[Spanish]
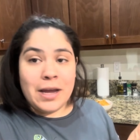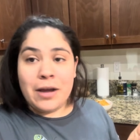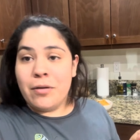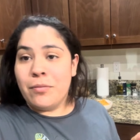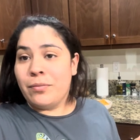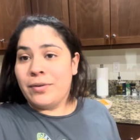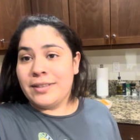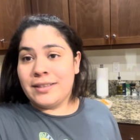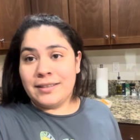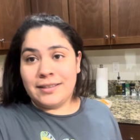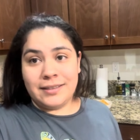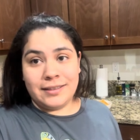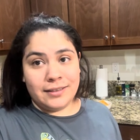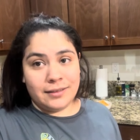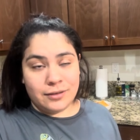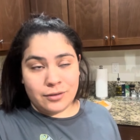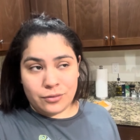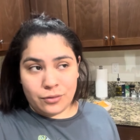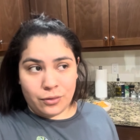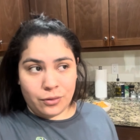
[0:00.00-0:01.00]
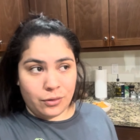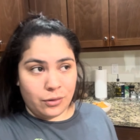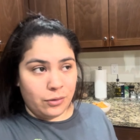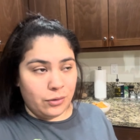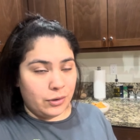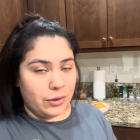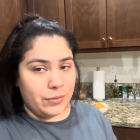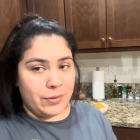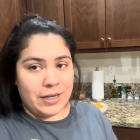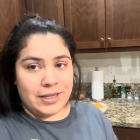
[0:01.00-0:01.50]
Pues este es todo
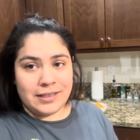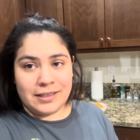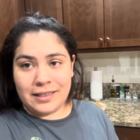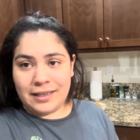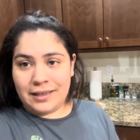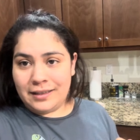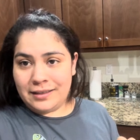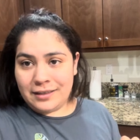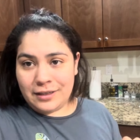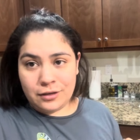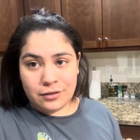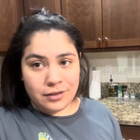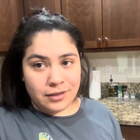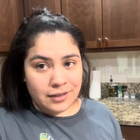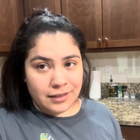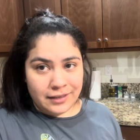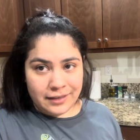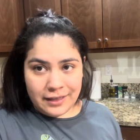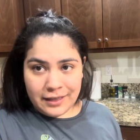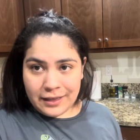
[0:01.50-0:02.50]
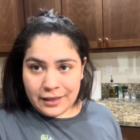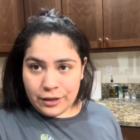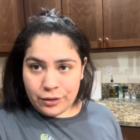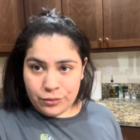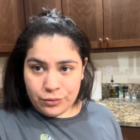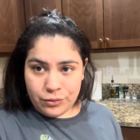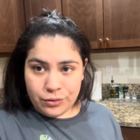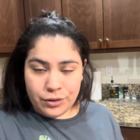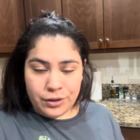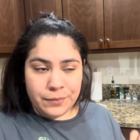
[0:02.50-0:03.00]
lo que voy a estar haciendo en el día de
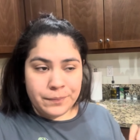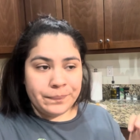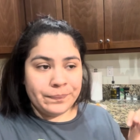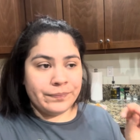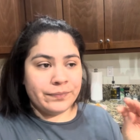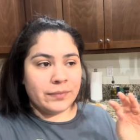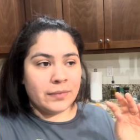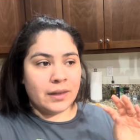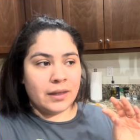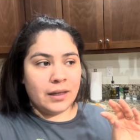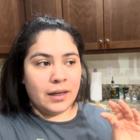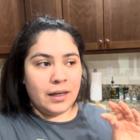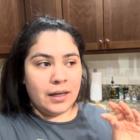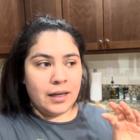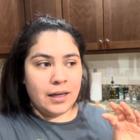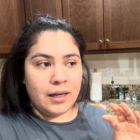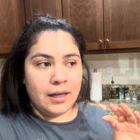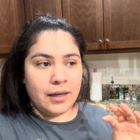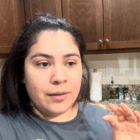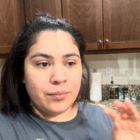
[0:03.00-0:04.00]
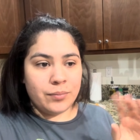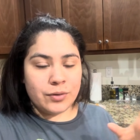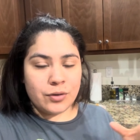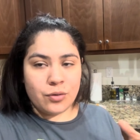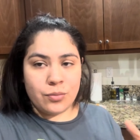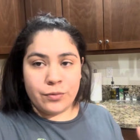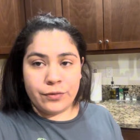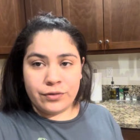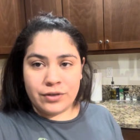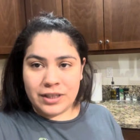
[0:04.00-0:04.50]
hoy. Eh, pues
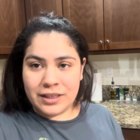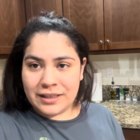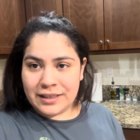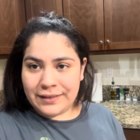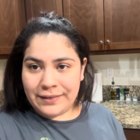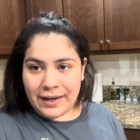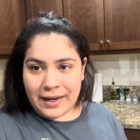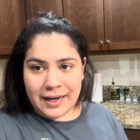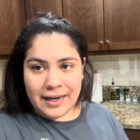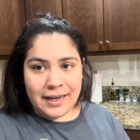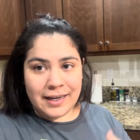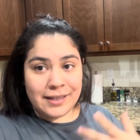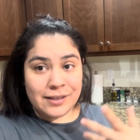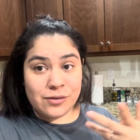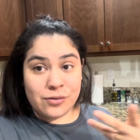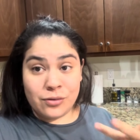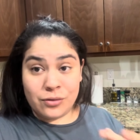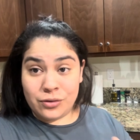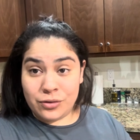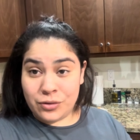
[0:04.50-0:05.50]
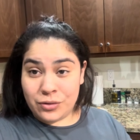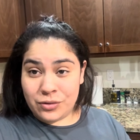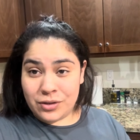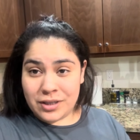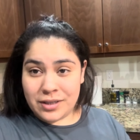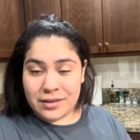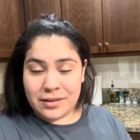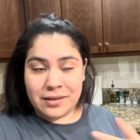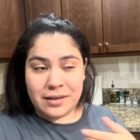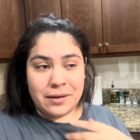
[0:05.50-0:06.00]
como fui a trabajar, son 8
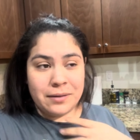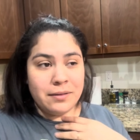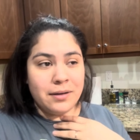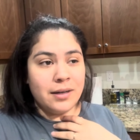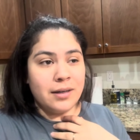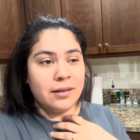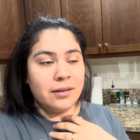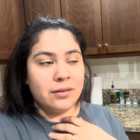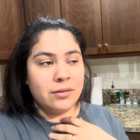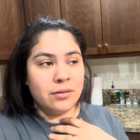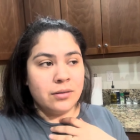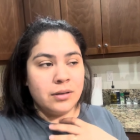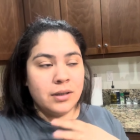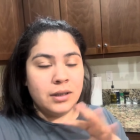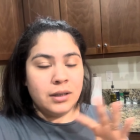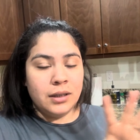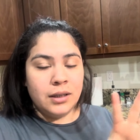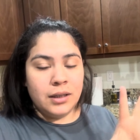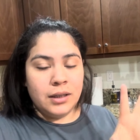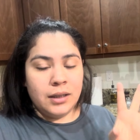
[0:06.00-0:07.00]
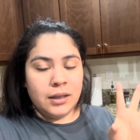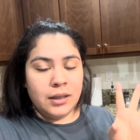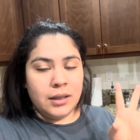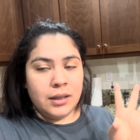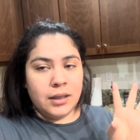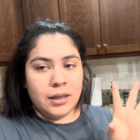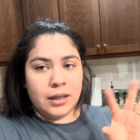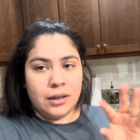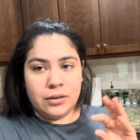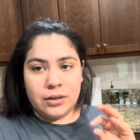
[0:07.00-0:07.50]
horas de trabajo,
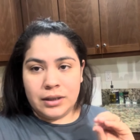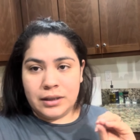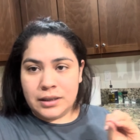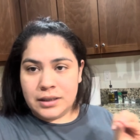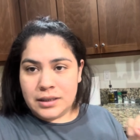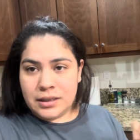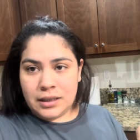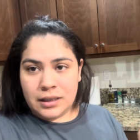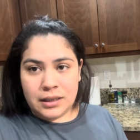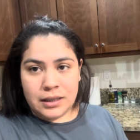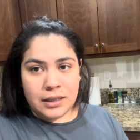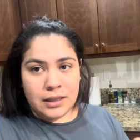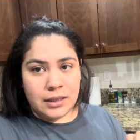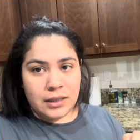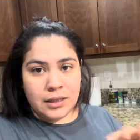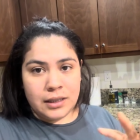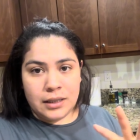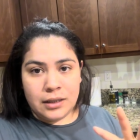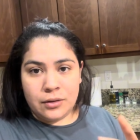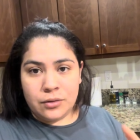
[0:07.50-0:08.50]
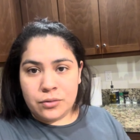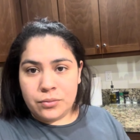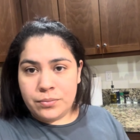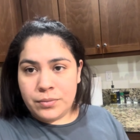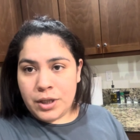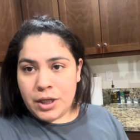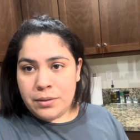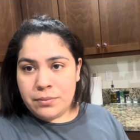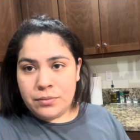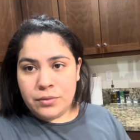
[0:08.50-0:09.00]
Ahorita llegué,
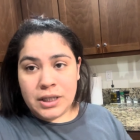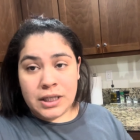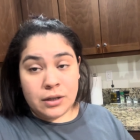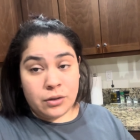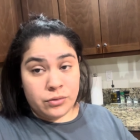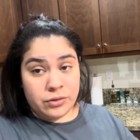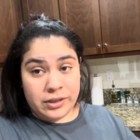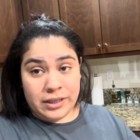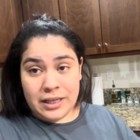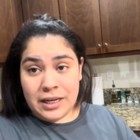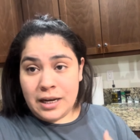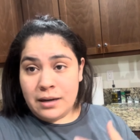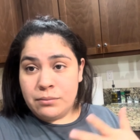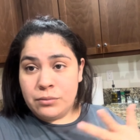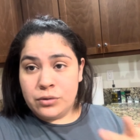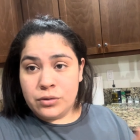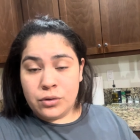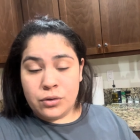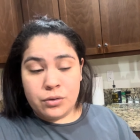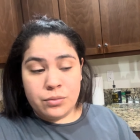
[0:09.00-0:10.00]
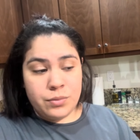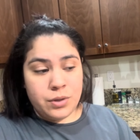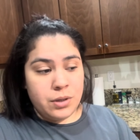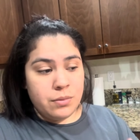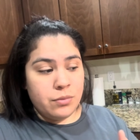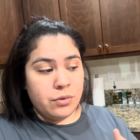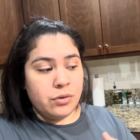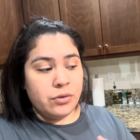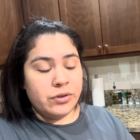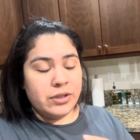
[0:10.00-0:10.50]
comí, ah, cocinamos,
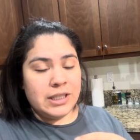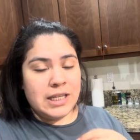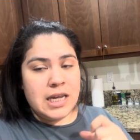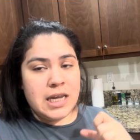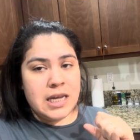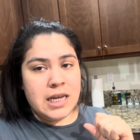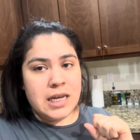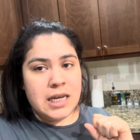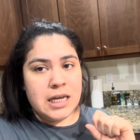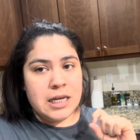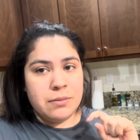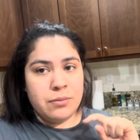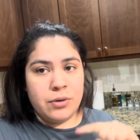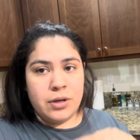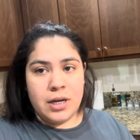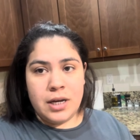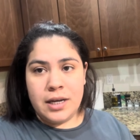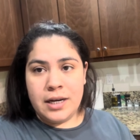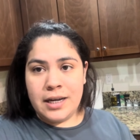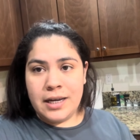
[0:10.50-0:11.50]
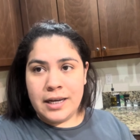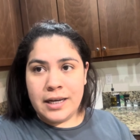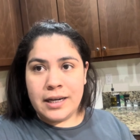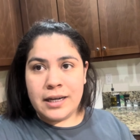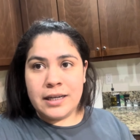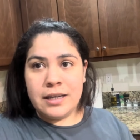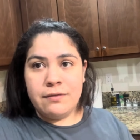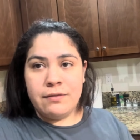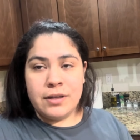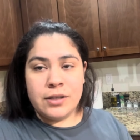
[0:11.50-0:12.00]
comimos y voy a ir ahí
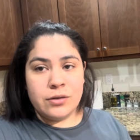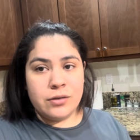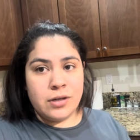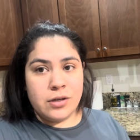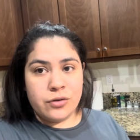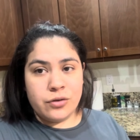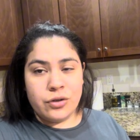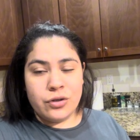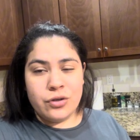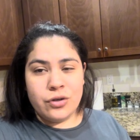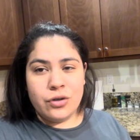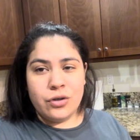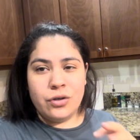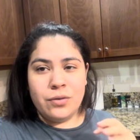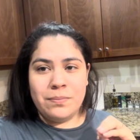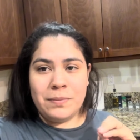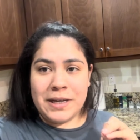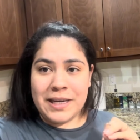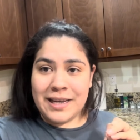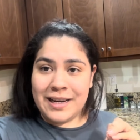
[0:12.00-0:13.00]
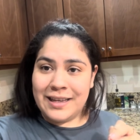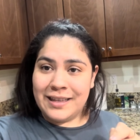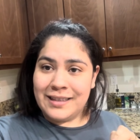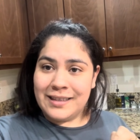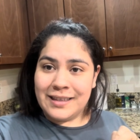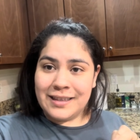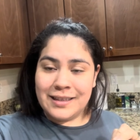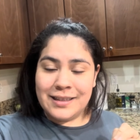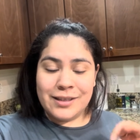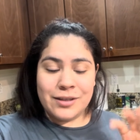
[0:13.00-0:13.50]
arriba, son las 8. Mañana
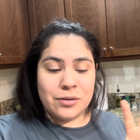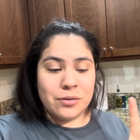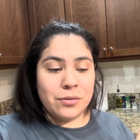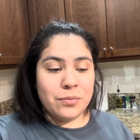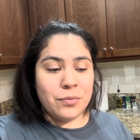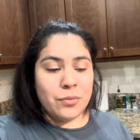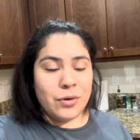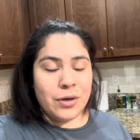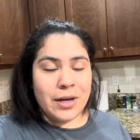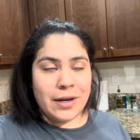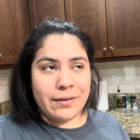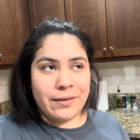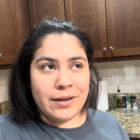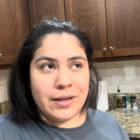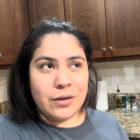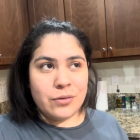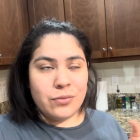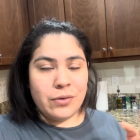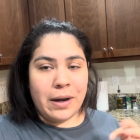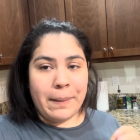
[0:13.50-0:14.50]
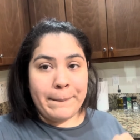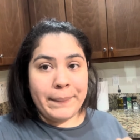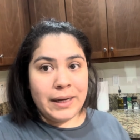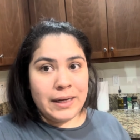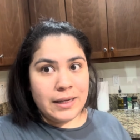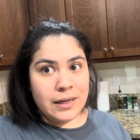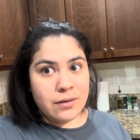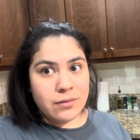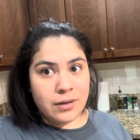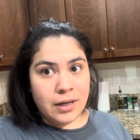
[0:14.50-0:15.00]
descanso, voy a ver una
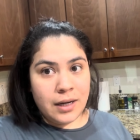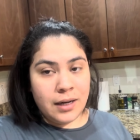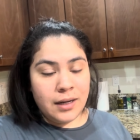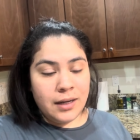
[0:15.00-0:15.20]
película